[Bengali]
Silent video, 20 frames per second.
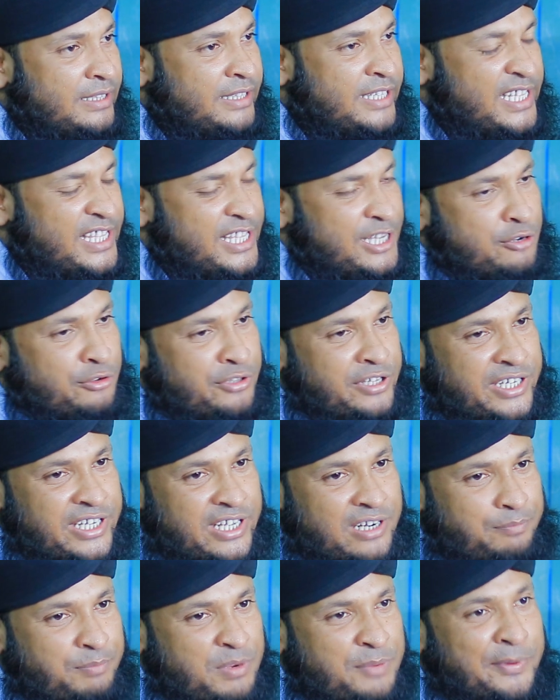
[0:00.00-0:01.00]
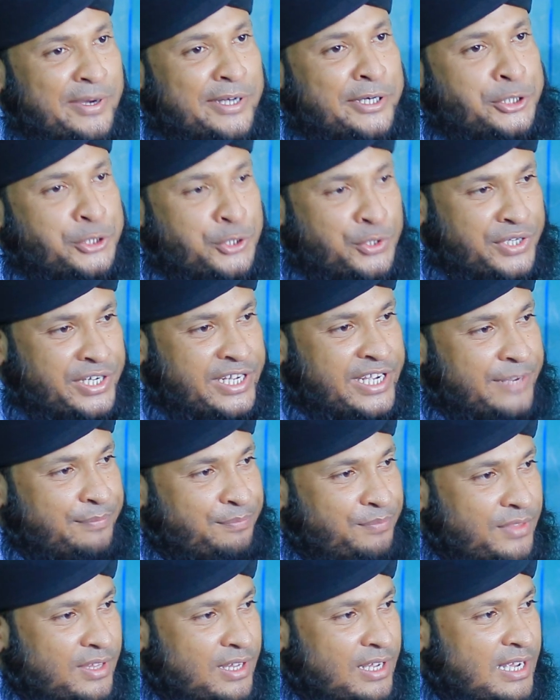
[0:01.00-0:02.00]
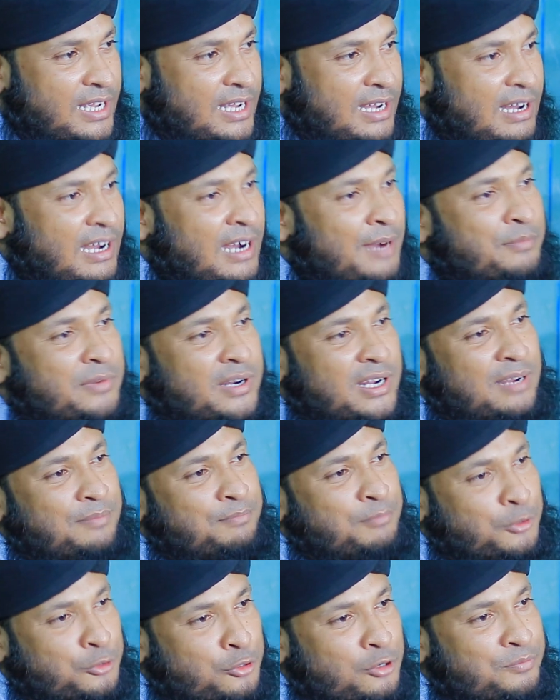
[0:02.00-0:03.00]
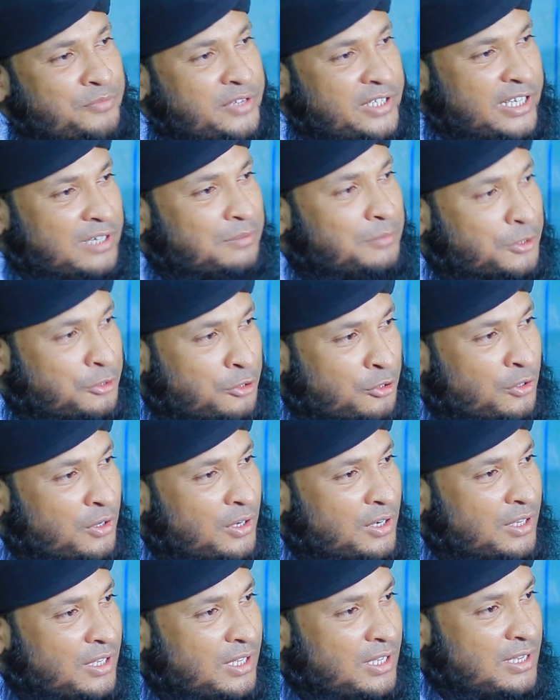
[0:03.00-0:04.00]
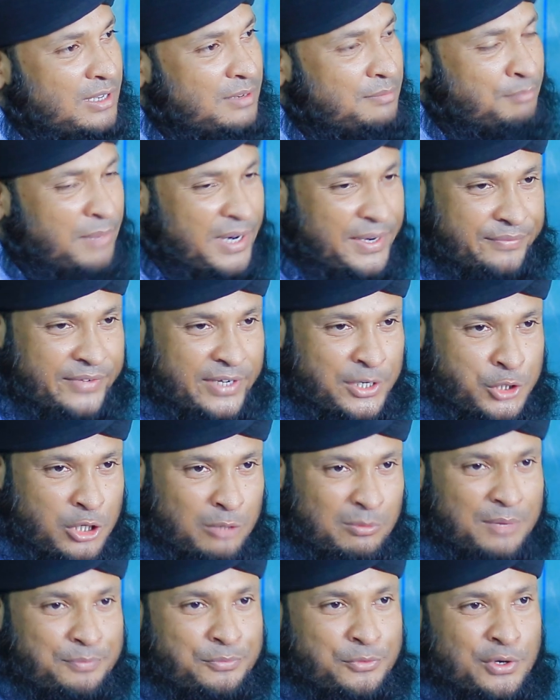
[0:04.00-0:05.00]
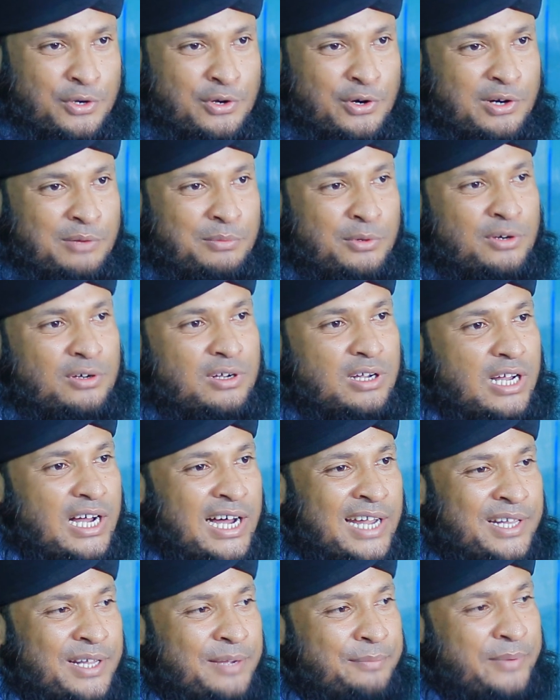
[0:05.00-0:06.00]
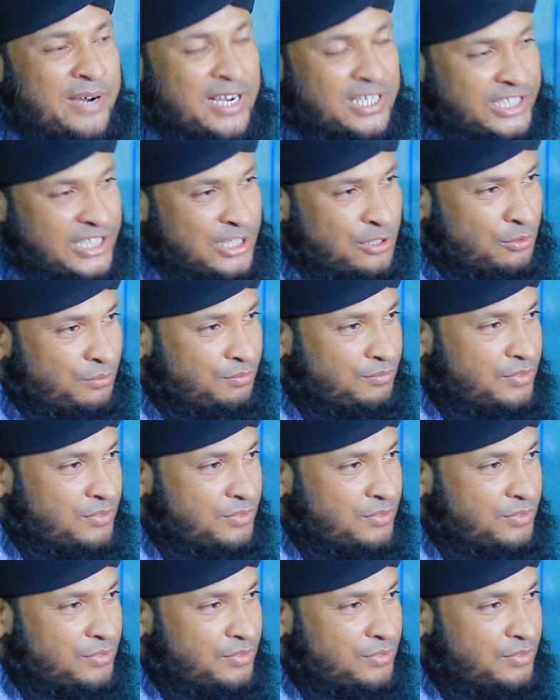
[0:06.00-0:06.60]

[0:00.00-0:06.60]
দ্বিতীয় দিনের প্রিপারেশন নিয়ে আমরা প্রথম দিনের মতো মাহফিল সমাপ্ত করব আল্লাহ পাক যেন